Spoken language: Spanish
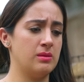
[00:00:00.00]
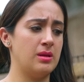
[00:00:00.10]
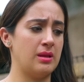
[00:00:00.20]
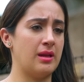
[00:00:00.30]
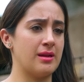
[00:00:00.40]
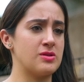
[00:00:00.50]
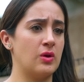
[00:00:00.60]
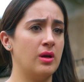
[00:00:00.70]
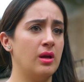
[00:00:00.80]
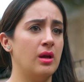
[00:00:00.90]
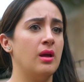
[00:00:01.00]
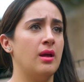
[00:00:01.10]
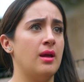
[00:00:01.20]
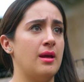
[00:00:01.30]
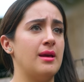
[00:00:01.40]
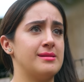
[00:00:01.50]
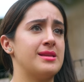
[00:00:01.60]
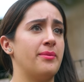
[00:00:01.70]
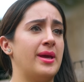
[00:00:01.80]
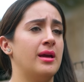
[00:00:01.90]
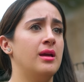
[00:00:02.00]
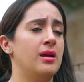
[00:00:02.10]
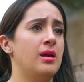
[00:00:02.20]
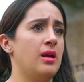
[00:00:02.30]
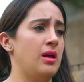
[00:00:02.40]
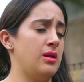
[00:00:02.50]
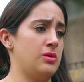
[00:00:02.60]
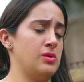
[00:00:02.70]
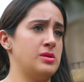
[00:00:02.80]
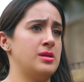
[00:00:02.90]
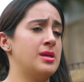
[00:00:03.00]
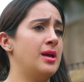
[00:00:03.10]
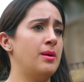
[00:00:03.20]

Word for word: Tienes razón. Está bien. Entonces